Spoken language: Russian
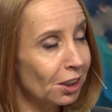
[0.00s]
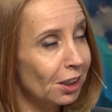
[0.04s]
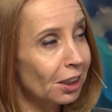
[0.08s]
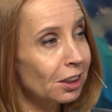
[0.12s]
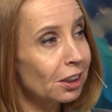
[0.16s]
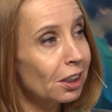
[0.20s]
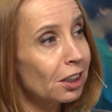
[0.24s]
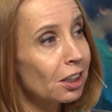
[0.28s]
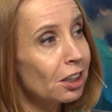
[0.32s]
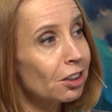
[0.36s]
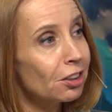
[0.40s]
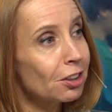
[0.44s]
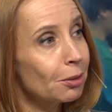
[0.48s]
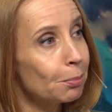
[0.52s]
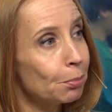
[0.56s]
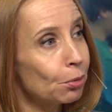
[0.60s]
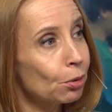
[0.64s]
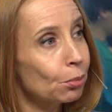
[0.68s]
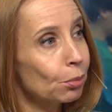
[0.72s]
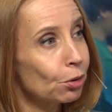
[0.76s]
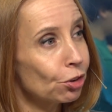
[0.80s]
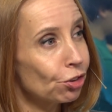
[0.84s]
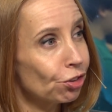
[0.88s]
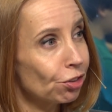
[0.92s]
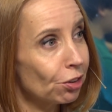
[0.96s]
и конкретной
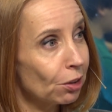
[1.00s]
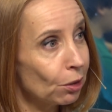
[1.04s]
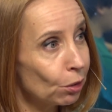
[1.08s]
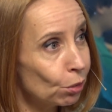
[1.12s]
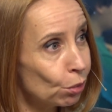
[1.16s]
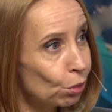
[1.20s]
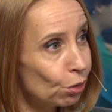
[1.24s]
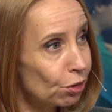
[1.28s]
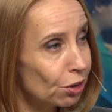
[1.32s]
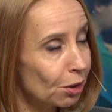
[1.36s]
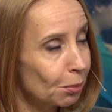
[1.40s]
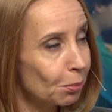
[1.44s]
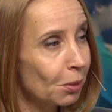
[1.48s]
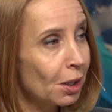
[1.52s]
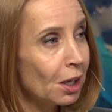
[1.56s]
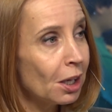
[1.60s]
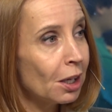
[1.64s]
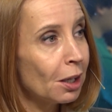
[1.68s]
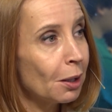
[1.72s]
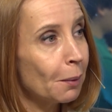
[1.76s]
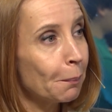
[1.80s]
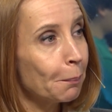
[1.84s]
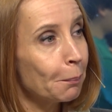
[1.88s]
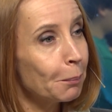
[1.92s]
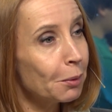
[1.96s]
помощи людям,
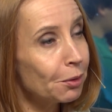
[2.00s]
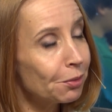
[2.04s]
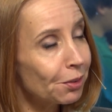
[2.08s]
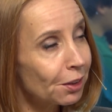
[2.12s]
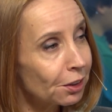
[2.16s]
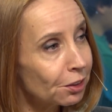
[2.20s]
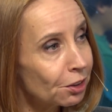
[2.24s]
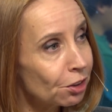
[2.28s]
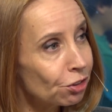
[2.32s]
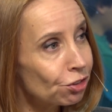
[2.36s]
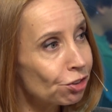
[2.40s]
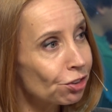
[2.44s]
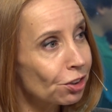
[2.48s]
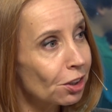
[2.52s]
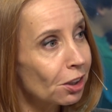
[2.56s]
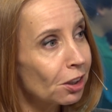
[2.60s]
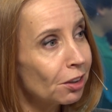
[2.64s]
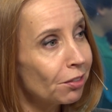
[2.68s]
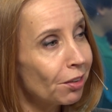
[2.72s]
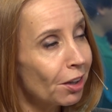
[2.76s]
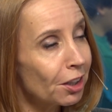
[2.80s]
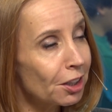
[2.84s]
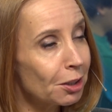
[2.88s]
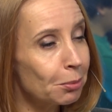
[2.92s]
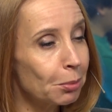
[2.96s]
мы фактически
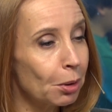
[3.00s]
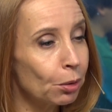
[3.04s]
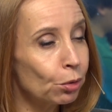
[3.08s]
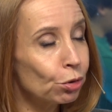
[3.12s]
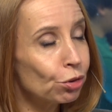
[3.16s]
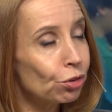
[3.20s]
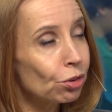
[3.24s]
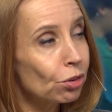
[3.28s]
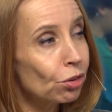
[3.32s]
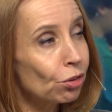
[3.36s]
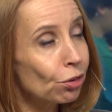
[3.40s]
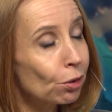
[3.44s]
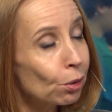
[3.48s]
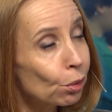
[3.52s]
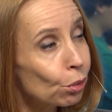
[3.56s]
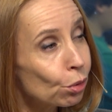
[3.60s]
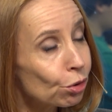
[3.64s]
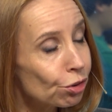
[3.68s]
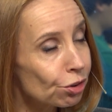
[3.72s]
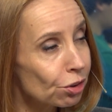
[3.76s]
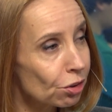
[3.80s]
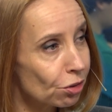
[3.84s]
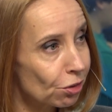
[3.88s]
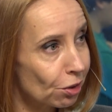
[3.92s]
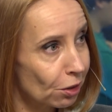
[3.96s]
говорим о очень
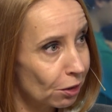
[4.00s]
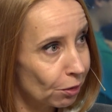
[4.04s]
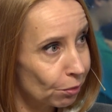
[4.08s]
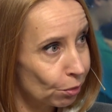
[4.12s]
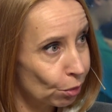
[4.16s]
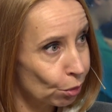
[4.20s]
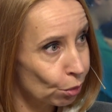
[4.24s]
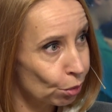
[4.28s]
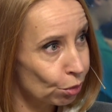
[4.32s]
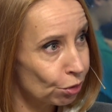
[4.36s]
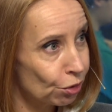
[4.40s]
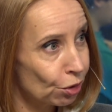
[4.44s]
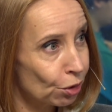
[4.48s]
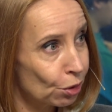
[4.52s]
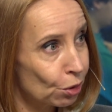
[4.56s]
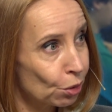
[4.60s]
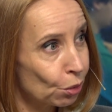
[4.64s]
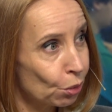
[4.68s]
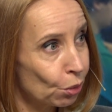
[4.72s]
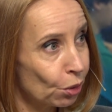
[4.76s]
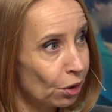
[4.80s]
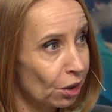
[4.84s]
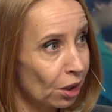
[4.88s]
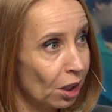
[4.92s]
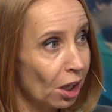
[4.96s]
сложной целевой
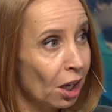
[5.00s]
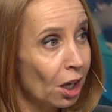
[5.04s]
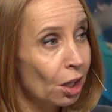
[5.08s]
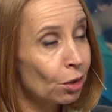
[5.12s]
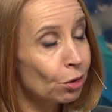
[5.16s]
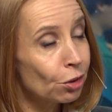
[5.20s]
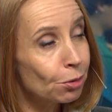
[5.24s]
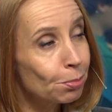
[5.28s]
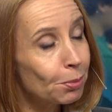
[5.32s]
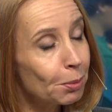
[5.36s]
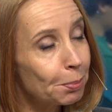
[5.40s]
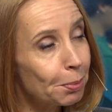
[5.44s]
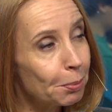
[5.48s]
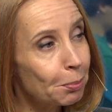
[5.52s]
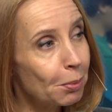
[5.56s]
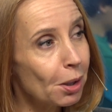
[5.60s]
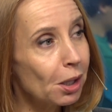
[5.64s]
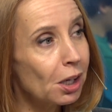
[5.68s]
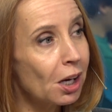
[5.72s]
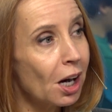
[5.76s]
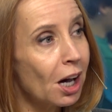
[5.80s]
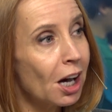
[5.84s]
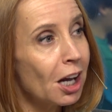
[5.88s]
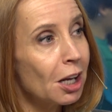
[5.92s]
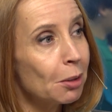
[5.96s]
аудитории. То есть мы
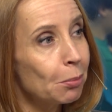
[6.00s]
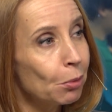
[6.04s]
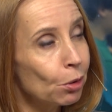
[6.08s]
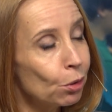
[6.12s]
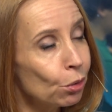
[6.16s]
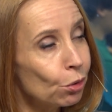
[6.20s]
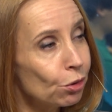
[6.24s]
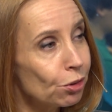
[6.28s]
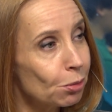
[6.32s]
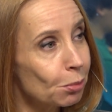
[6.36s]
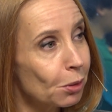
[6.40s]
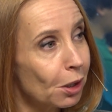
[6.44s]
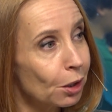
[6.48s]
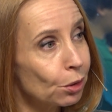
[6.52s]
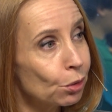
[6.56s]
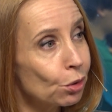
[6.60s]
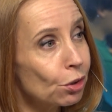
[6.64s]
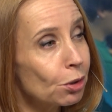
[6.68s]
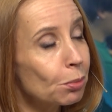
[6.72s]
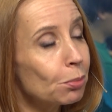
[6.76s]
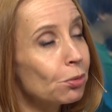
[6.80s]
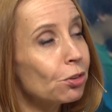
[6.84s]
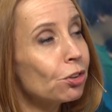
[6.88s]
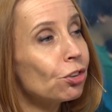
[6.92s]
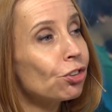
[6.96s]
помогаем людям,
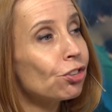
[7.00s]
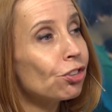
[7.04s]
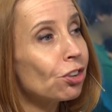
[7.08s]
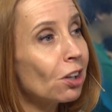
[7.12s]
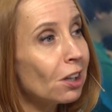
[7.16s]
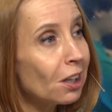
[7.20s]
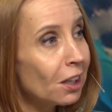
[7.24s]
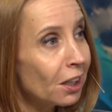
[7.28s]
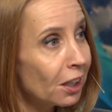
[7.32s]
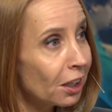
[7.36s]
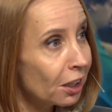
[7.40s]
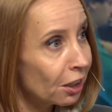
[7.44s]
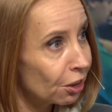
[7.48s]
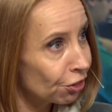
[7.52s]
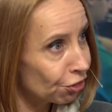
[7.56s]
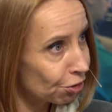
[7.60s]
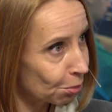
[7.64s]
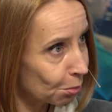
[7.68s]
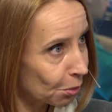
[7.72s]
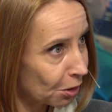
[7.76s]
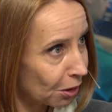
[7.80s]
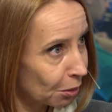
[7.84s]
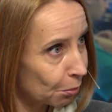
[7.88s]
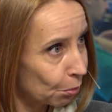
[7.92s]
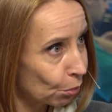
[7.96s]
которым тяжелее,
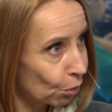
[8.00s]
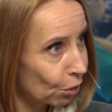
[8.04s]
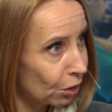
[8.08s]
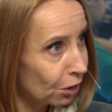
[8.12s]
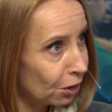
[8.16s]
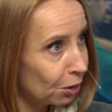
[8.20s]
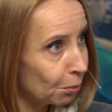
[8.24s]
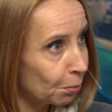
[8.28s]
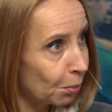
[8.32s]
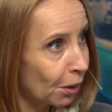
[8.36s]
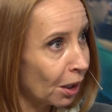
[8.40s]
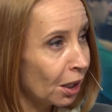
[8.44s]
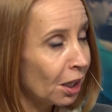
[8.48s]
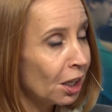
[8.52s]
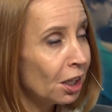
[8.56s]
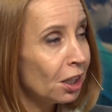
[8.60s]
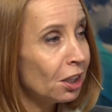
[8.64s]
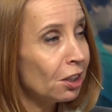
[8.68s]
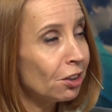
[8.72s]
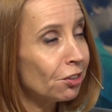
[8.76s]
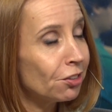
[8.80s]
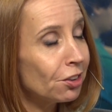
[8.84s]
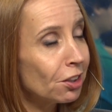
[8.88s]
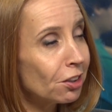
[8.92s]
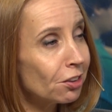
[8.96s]
чем кому-либо.
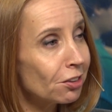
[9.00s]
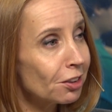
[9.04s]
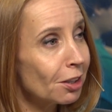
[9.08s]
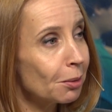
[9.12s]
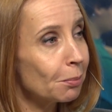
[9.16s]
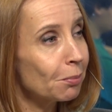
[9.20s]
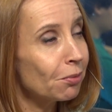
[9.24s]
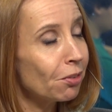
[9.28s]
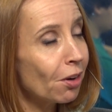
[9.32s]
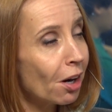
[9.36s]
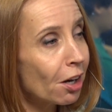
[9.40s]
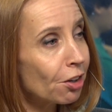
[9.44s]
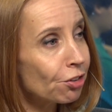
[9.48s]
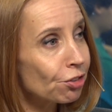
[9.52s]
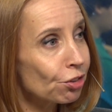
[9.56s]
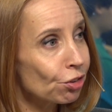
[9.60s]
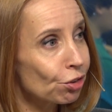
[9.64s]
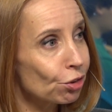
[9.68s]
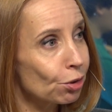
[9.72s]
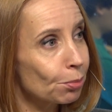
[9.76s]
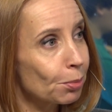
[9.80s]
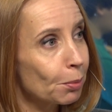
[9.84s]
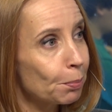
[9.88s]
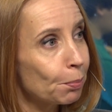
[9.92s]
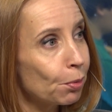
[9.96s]
И здесь нам важно,
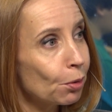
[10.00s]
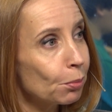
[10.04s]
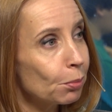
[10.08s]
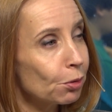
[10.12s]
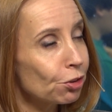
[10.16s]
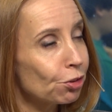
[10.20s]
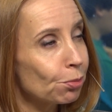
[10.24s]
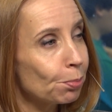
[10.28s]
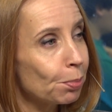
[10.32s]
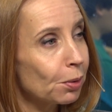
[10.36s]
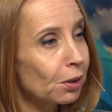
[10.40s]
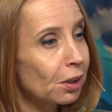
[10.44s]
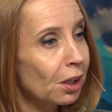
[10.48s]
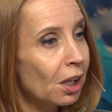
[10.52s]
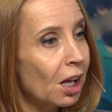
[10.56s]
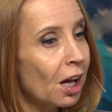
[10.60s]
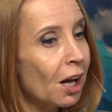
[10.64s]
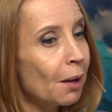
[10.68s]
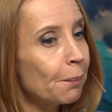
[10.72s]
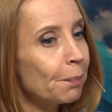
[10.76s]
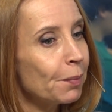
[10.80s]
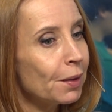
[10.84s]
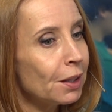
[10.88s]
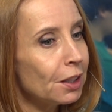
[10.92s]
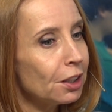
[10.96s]
чтобы помощь
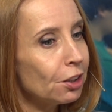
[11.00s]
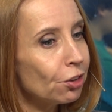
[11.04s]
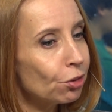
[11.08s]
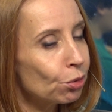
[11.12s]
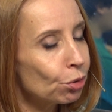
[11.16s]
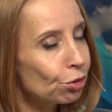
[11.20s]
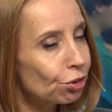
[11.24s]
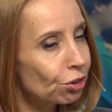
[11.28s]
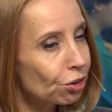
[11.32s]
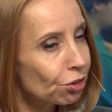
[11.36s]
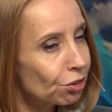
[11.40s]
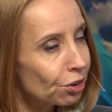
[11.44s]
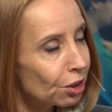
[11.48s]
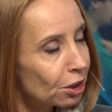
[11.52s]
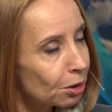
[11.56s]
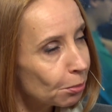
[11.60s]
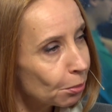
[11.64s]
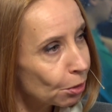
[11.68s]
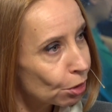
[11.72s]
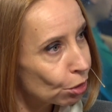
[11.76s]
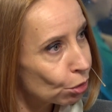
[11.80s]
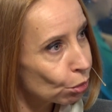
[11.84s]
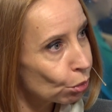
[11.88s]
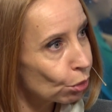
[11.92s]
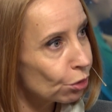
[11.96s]
была и с точки зрения
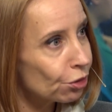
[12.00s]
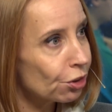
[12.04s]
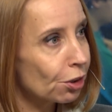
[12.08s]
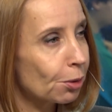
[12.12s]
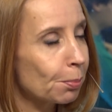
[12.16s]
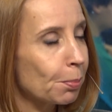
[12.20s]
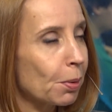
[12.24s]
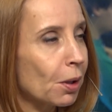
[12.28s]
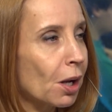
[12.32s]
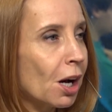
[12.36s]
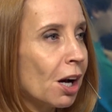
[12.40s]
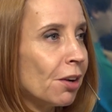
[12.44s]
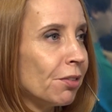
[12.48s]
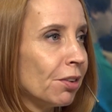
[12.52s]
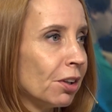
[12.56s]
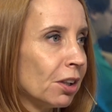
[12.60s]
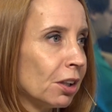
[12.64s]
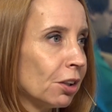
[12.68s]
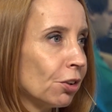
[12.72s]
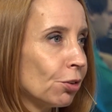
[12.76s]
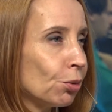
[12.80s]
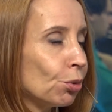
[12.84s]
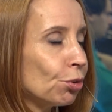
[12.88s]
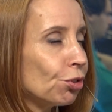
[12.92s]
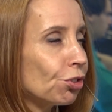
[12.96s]
методик
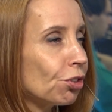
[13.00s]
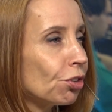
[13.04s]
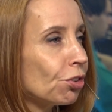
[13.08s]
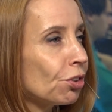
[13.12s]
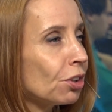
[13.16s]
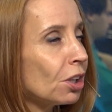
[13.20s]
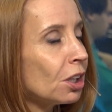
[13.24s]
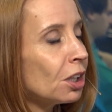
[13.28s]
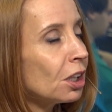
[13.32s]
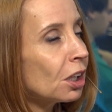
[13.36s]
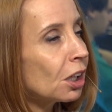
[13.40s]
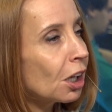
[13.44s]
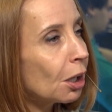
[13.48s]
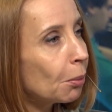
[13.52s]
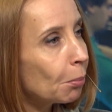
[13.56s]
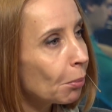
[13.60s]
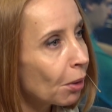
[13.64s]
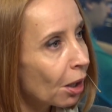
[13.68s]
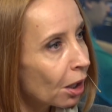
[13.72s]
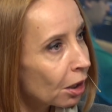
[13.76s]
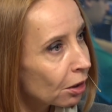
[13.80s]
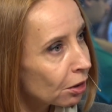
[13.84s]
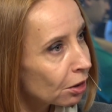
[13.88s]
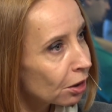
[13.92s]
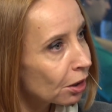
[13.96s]
правильной, и с точки зрения
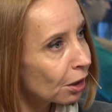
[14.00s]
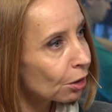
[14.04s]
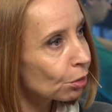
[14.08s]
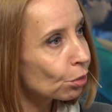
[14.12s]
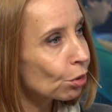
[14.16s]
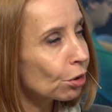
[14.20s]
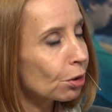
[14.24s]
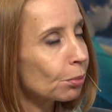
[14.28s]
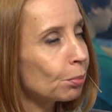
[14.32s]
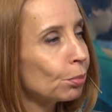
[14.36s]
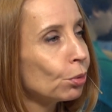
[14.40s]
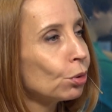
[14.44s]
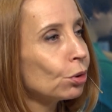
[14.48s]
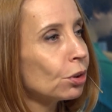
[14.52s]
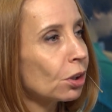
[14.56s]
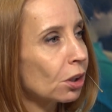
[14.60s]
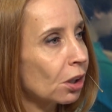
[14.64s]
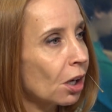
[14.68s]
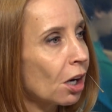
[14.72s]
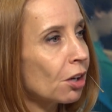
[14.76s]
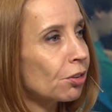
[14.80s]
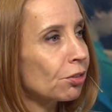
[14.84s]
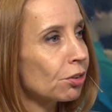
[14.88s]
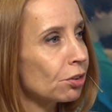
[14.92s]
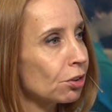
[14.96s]
команды, которая будет
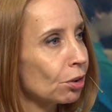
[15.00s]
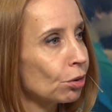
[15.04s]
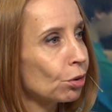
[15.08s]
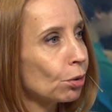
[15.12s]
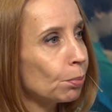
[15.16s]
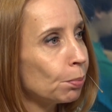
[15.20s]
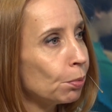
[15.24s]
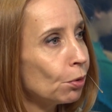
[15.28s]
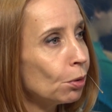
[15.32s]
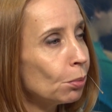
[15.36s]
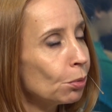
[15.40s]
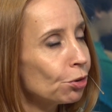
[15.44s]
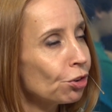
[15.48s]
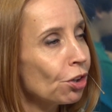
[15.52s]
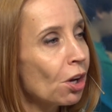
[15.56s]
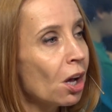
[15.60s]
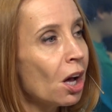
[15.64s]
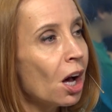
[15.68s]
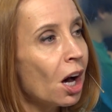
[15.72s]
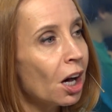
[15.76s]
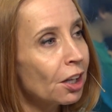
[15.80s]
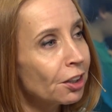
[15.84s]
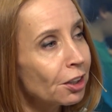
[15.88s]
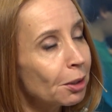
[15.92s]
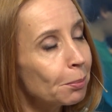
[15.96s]
оказывать эту помощь,
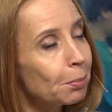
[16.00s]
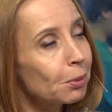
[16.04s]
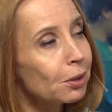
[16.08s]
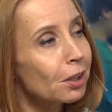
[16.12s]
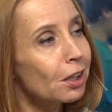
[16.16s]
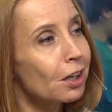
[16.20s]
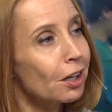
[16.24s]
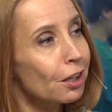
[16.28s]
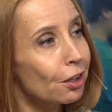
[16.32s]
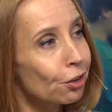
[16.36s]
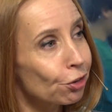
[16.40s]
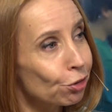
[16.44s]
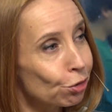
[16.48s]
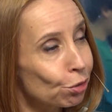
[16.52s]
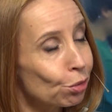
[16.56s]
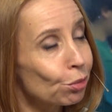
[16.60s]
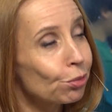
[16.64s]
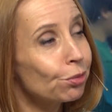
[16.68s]
она была хорошо